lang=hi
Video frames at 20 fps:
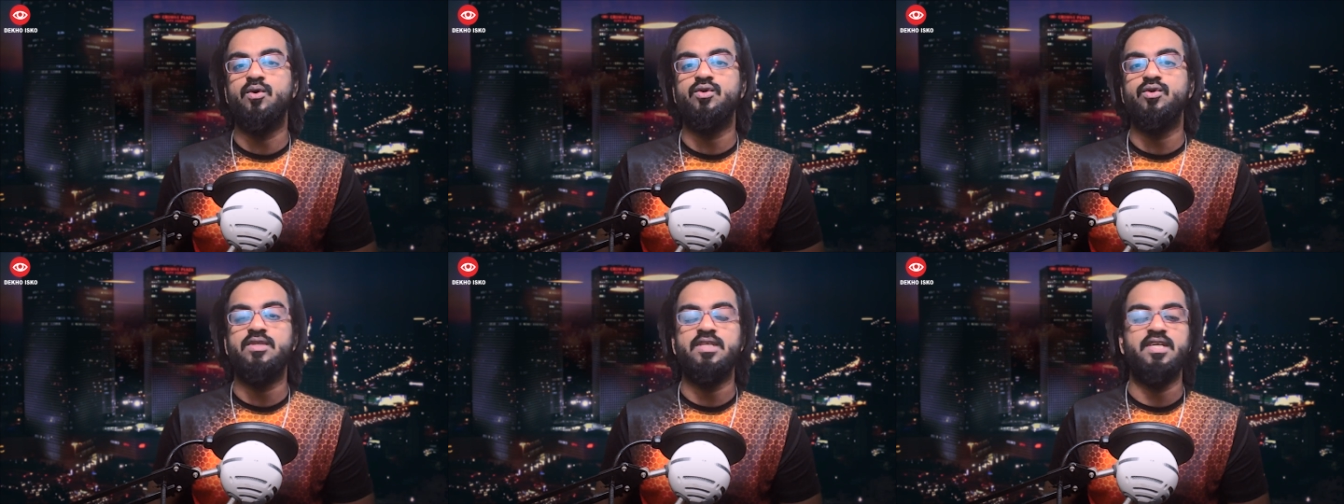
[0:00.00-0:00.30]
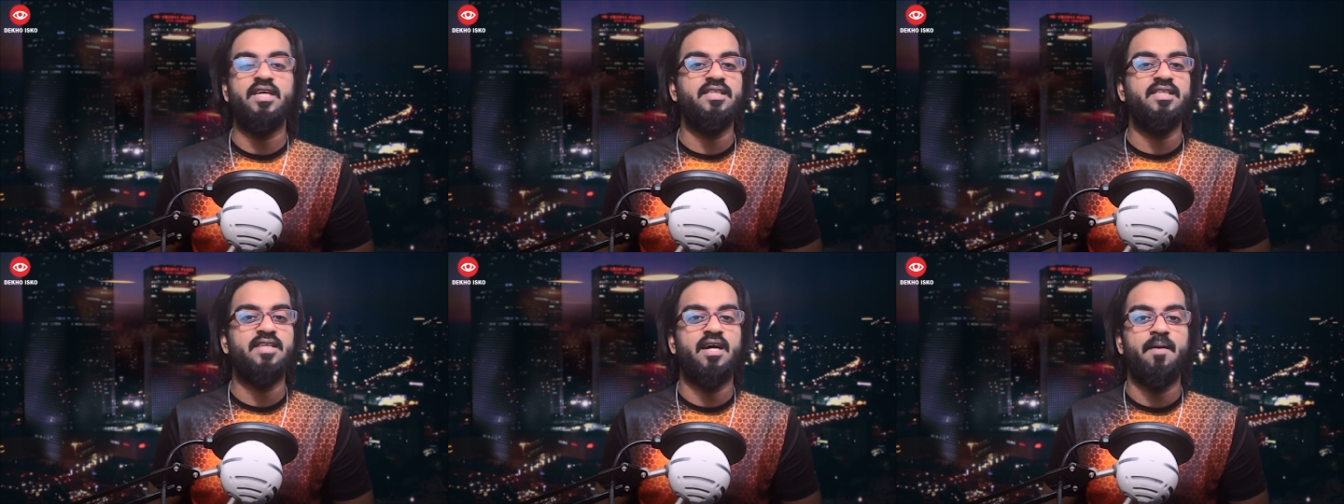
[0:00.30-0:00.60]
होती
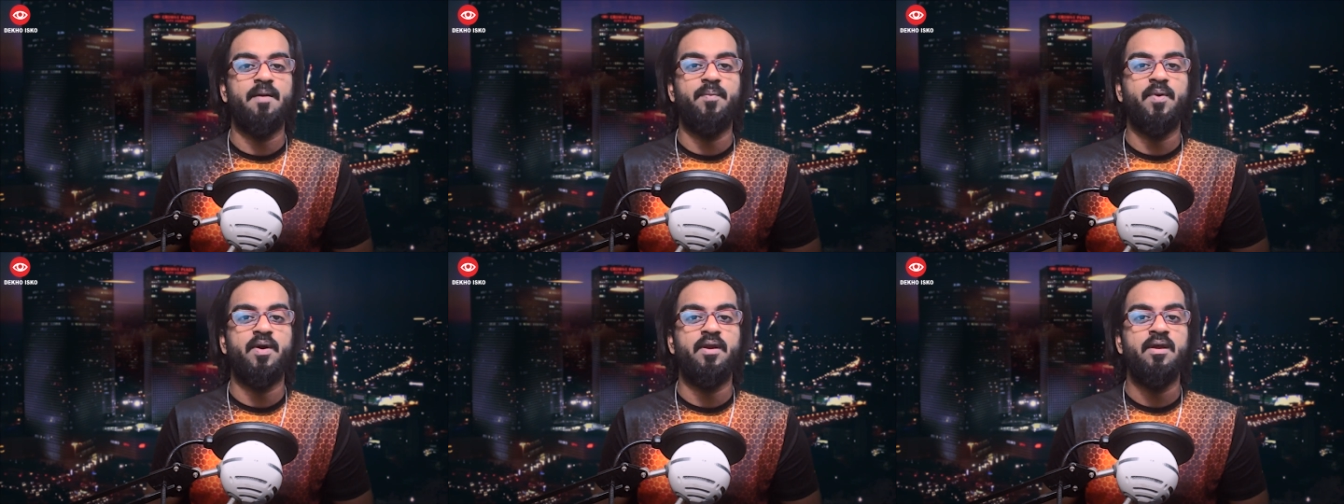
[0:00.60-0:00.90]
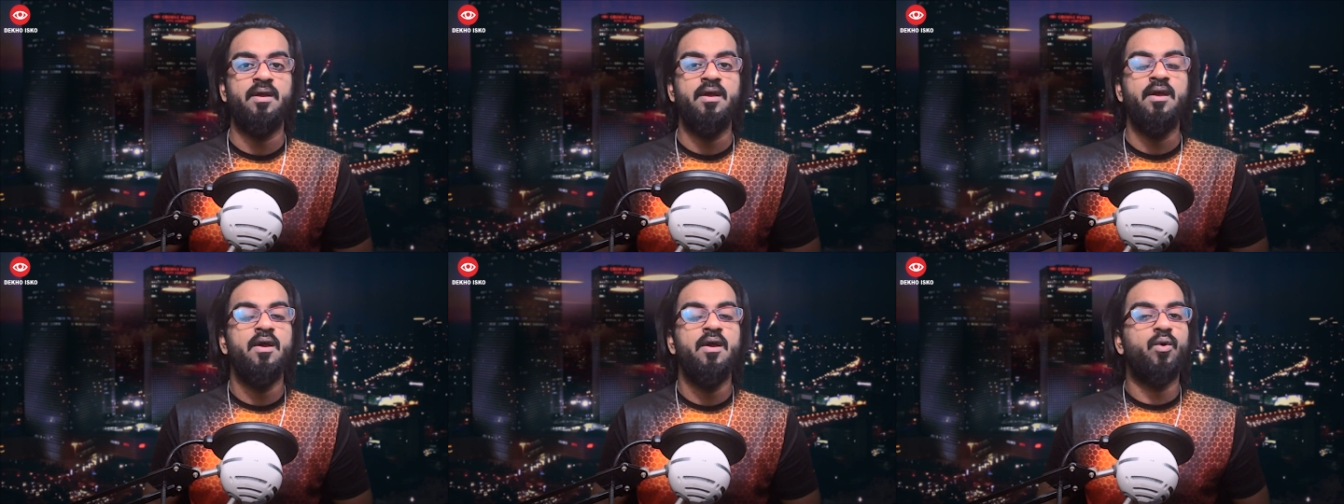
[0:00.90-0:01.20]
है जहां पर
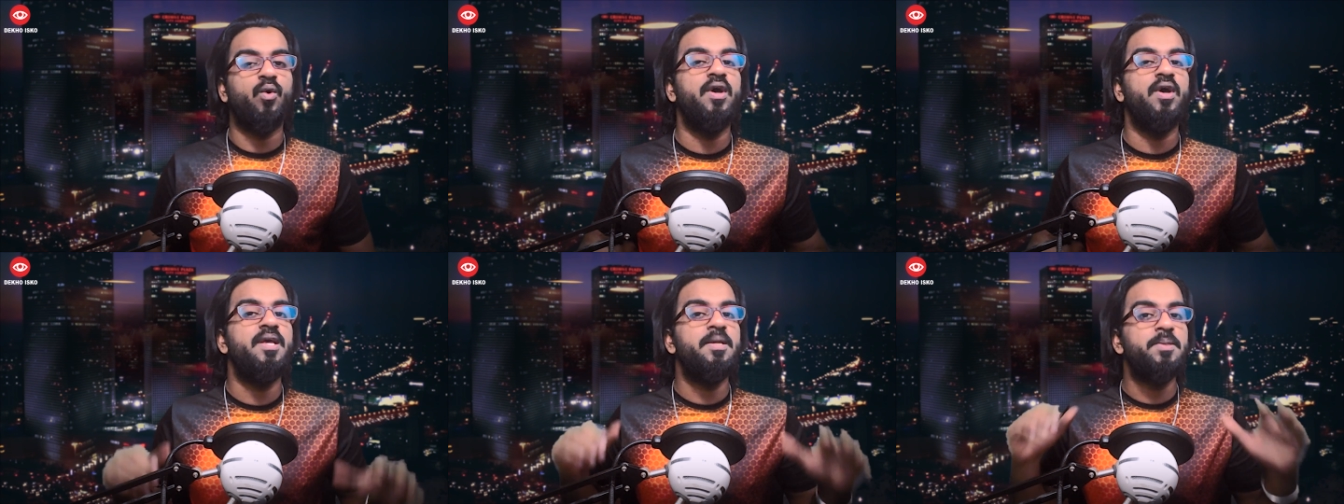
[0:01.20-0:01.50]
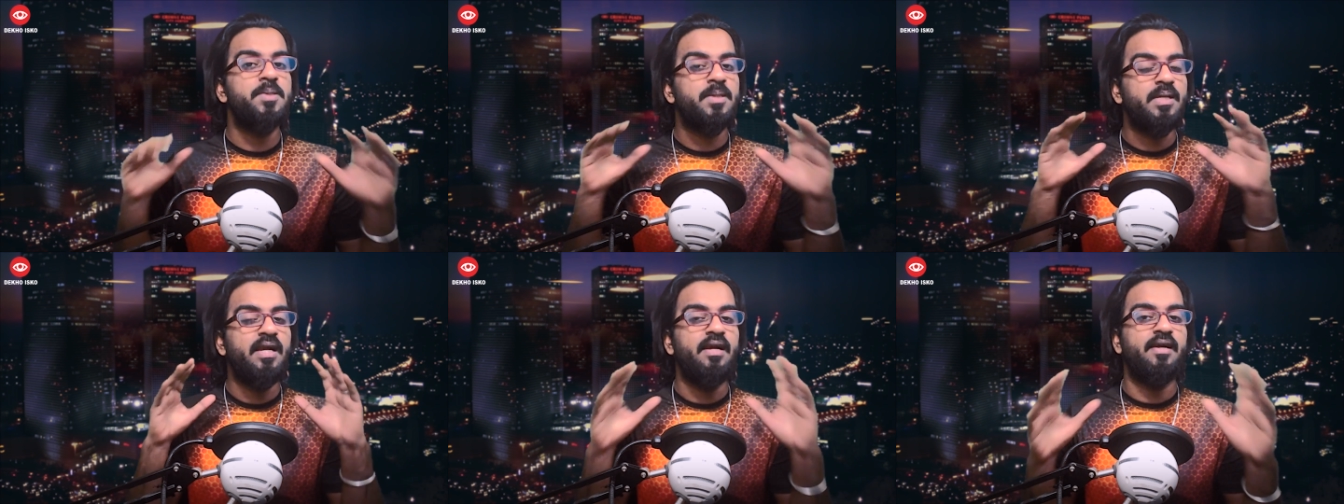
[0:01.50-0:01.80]
कोई
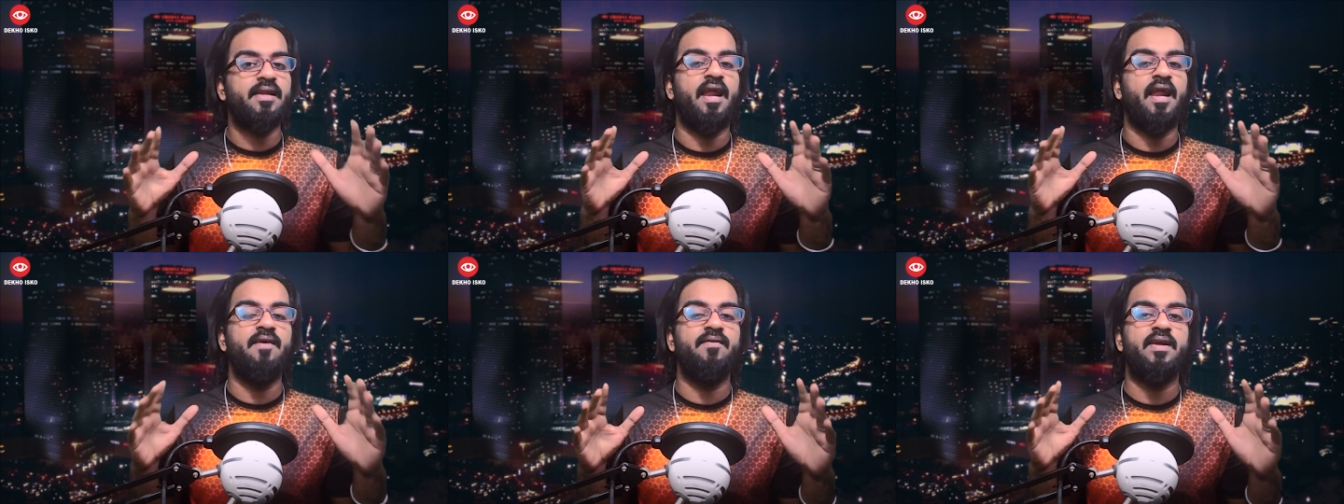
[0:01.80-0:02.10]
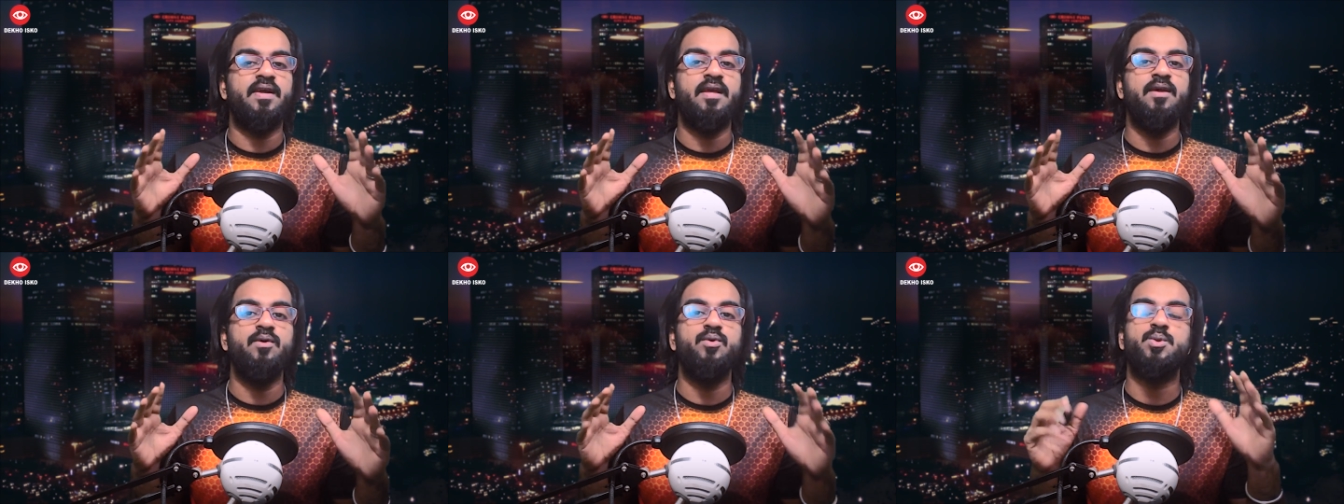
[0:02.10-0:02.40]
स्किल
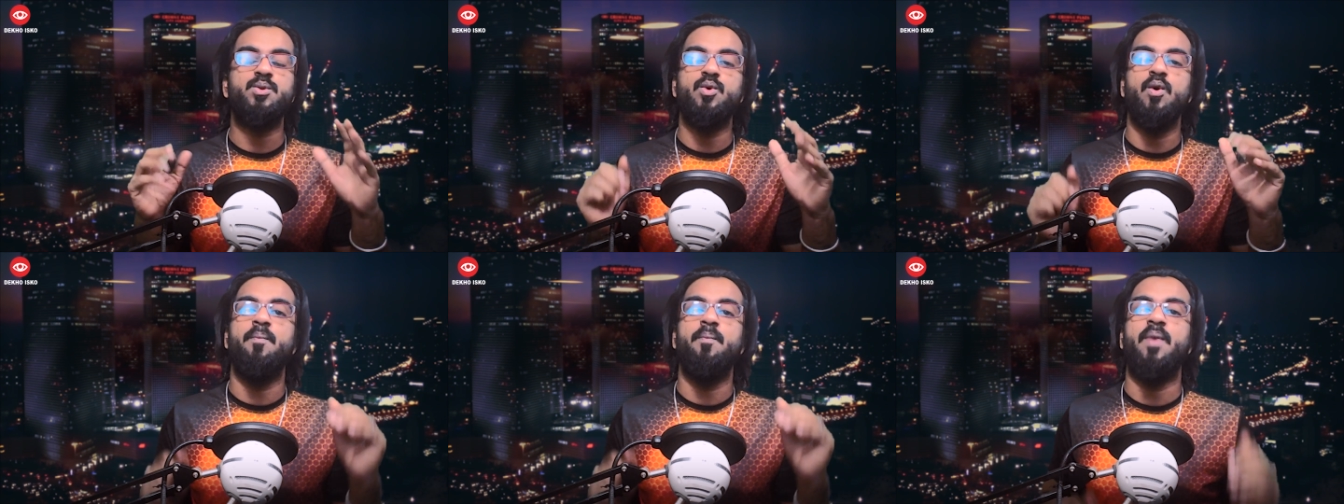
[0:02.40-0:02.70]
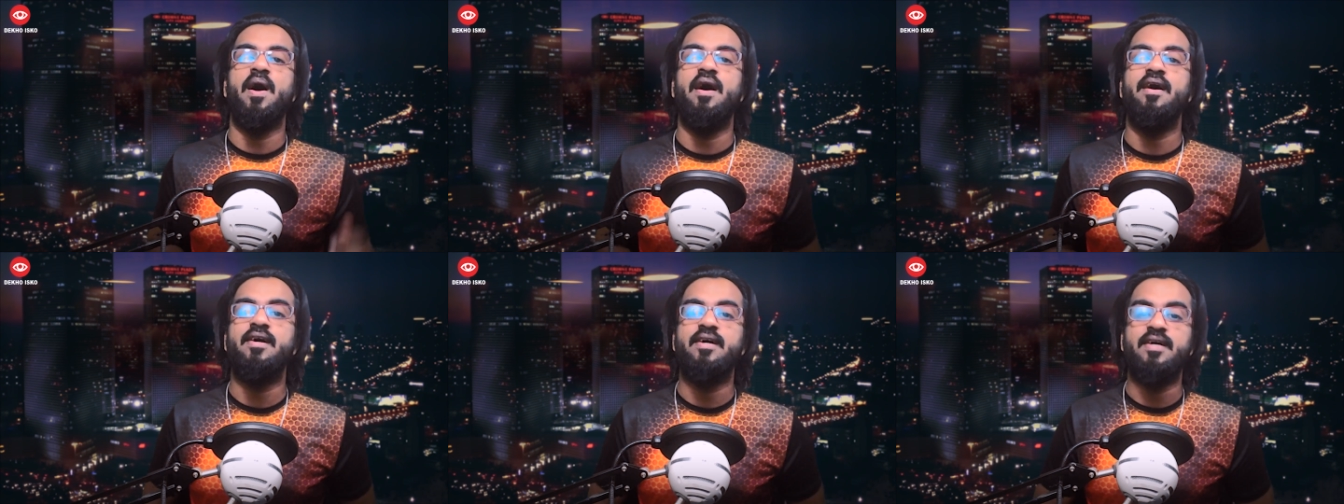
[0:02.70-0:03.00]
ड्राइवर ही उसको
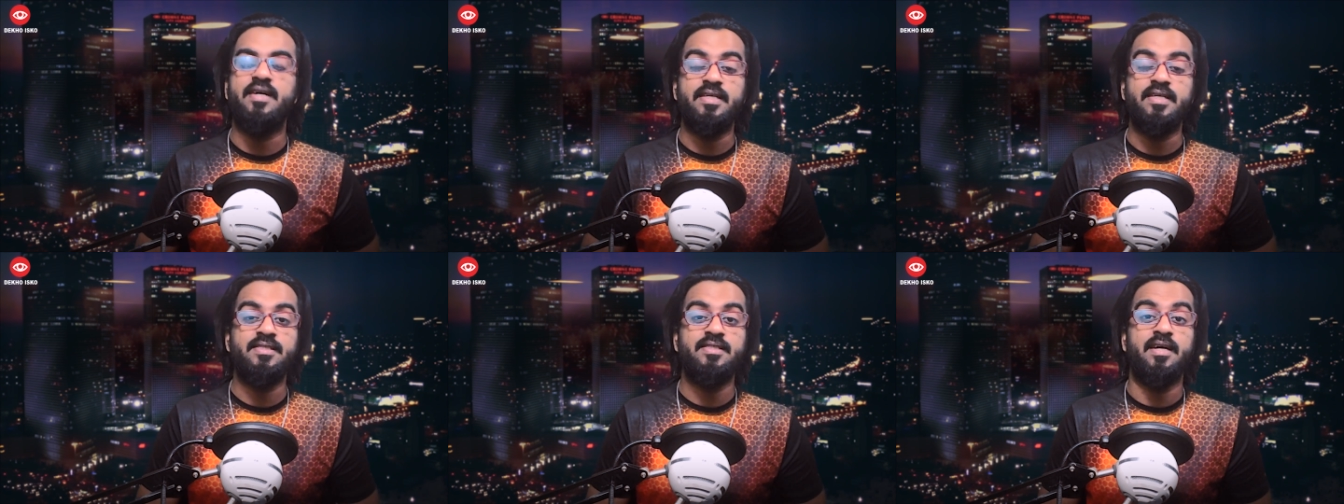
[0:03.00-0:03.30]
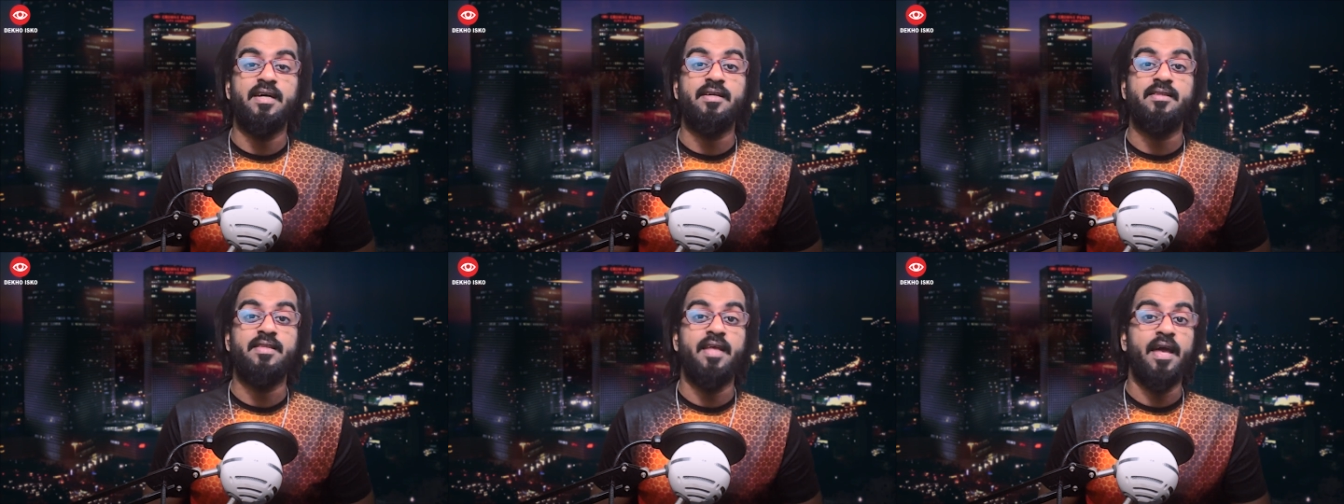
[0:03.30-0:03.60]
पार्क कर
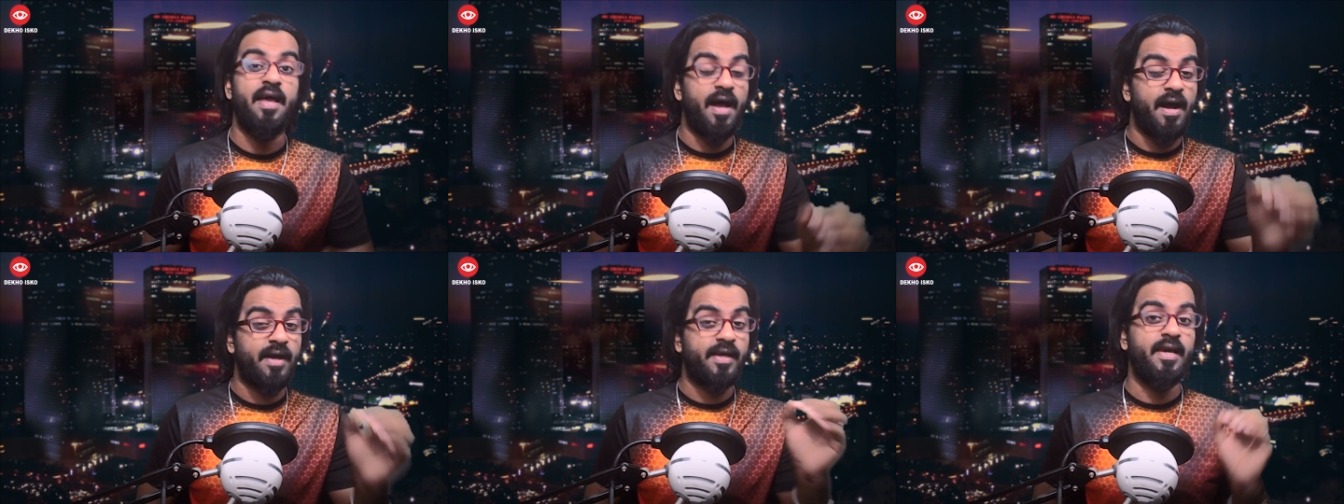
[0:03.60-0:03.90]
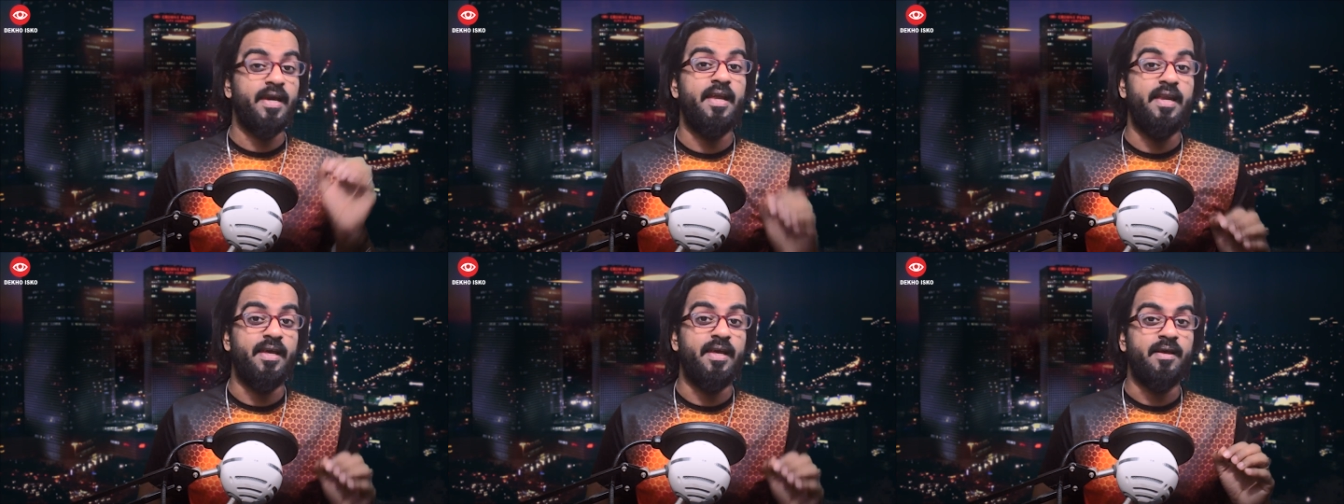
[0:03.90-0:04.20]
सकता है
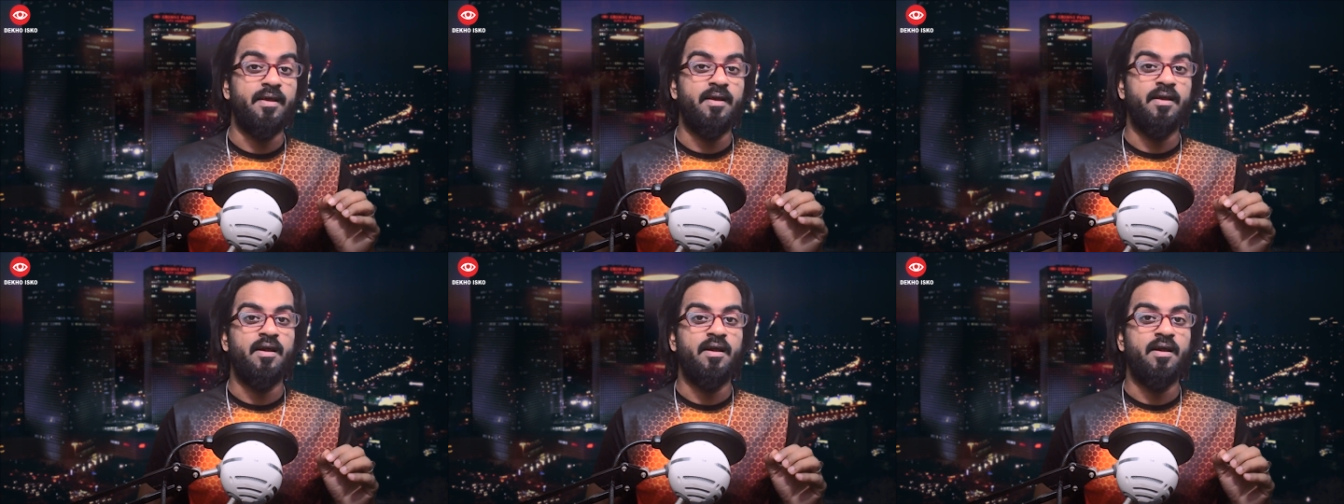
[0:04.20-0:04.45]
अकेले